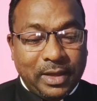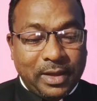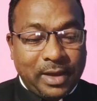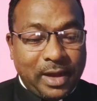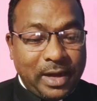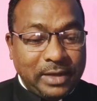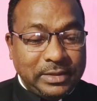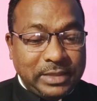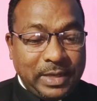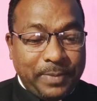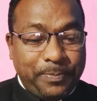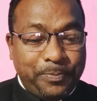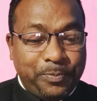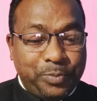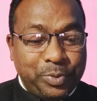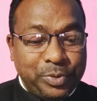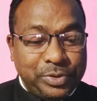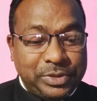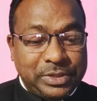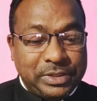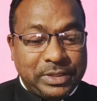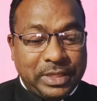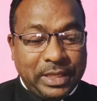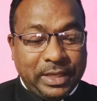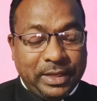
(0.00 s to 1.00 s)
राजा
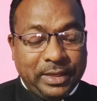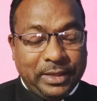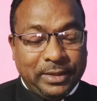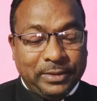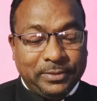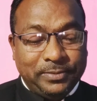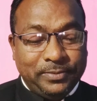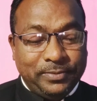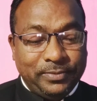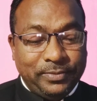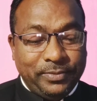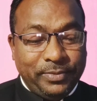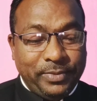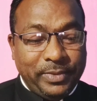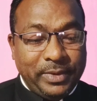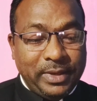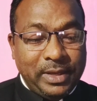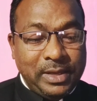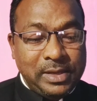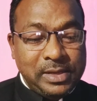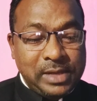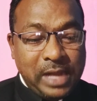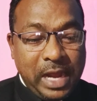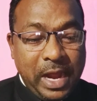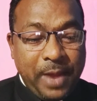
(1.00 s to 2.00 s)
पूछते हैं
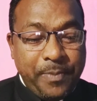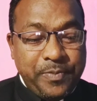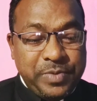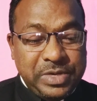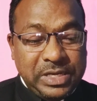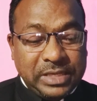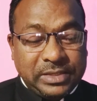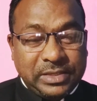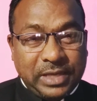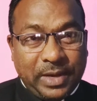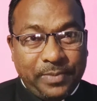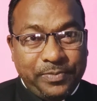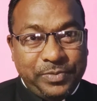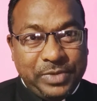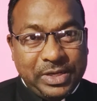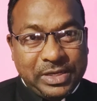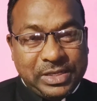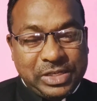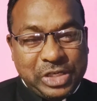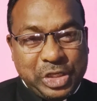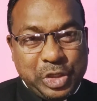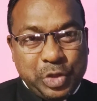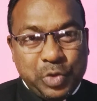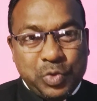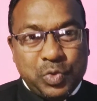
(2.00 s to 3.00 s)
आप ये
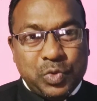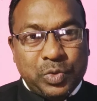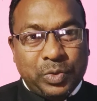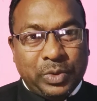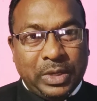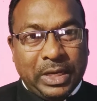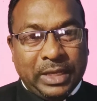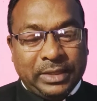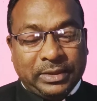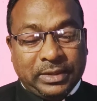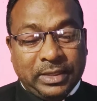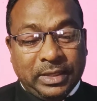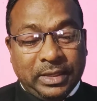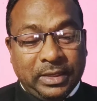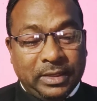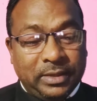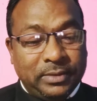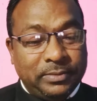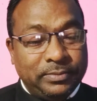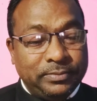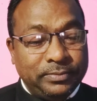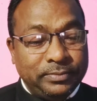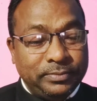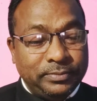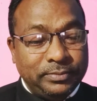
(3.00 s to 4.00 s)
सब्जेक्ट क्यों लेते
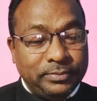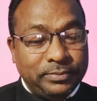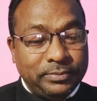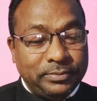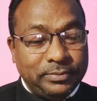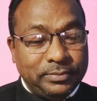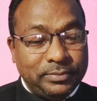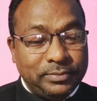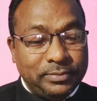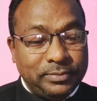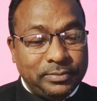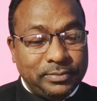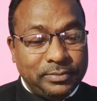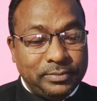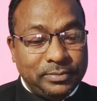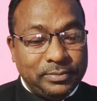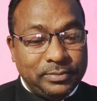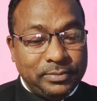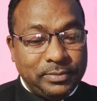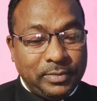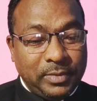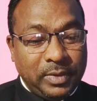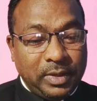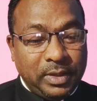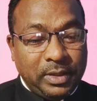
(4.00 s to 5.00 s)
हैं
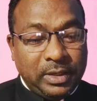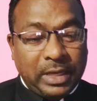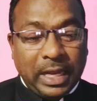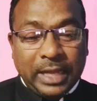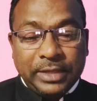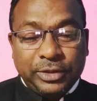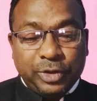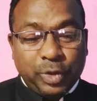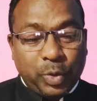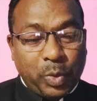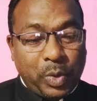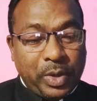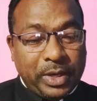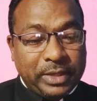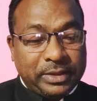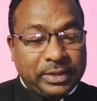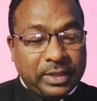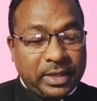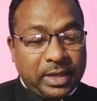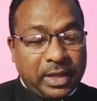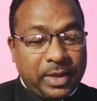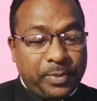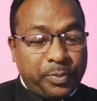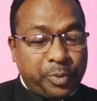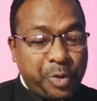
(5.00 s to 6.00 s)
क्या जरूरत
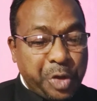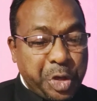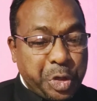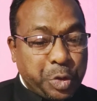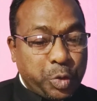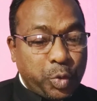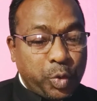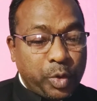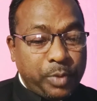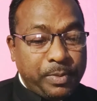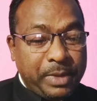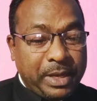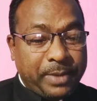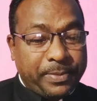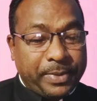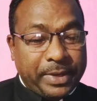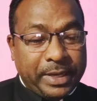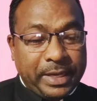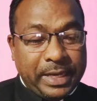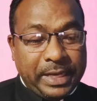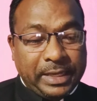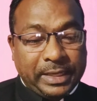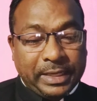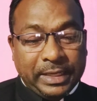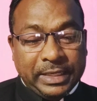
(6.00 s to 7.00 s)
है आपको इकोनॉमिक
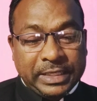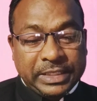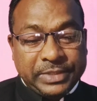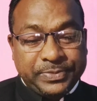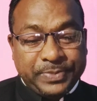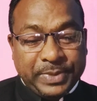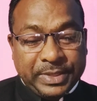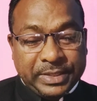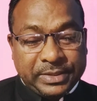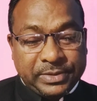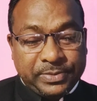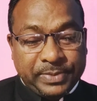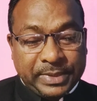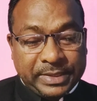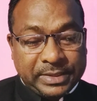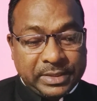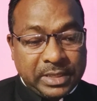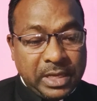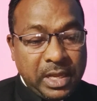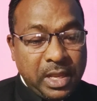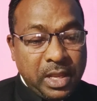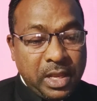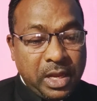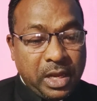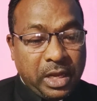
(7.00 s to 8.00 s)
पढ़ने के लिए स्पेस स्पेस
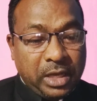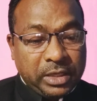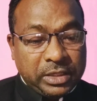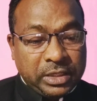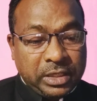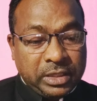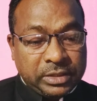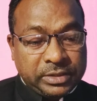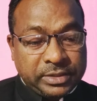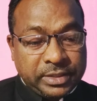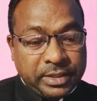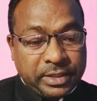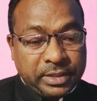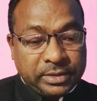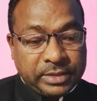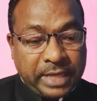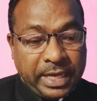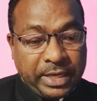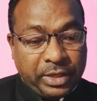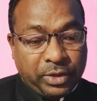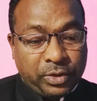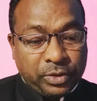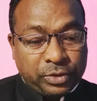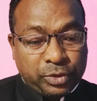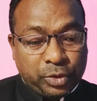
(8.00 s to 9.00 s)

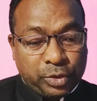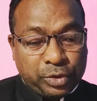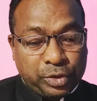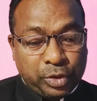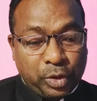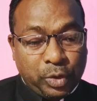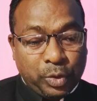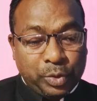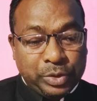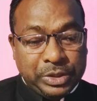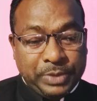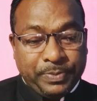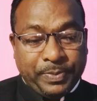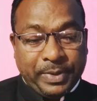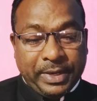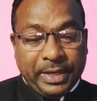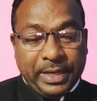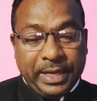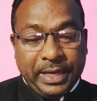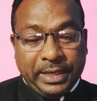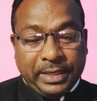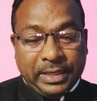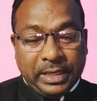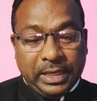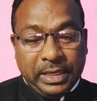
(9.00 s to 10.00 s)
सोशियोलॉजी
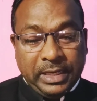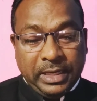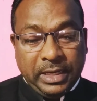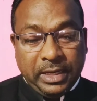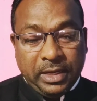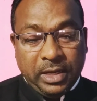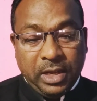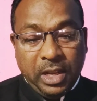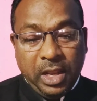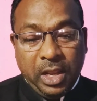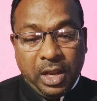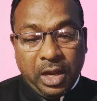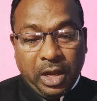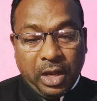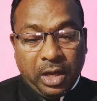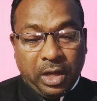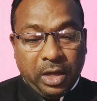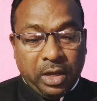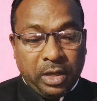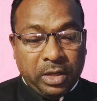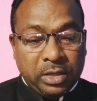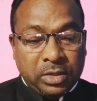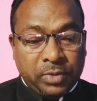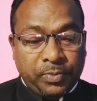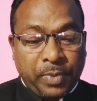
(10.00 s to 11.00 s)
पढ़ने के लिए
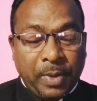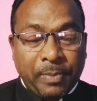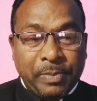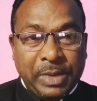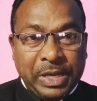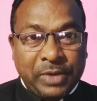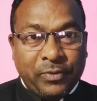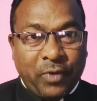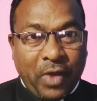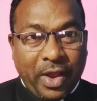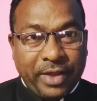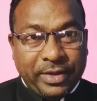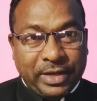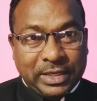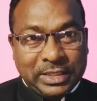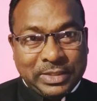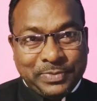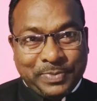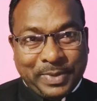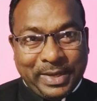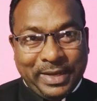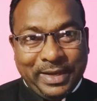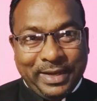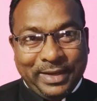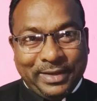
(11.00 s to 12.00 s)
और पब्लिक फाइनेंस
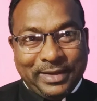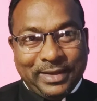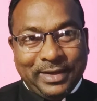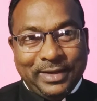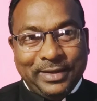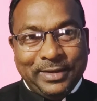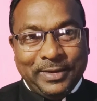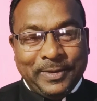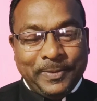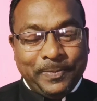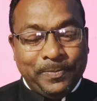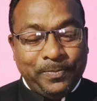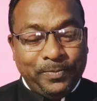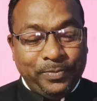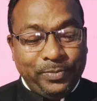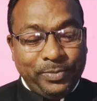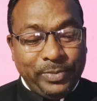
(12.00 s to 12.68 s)
पढ़ने के लिए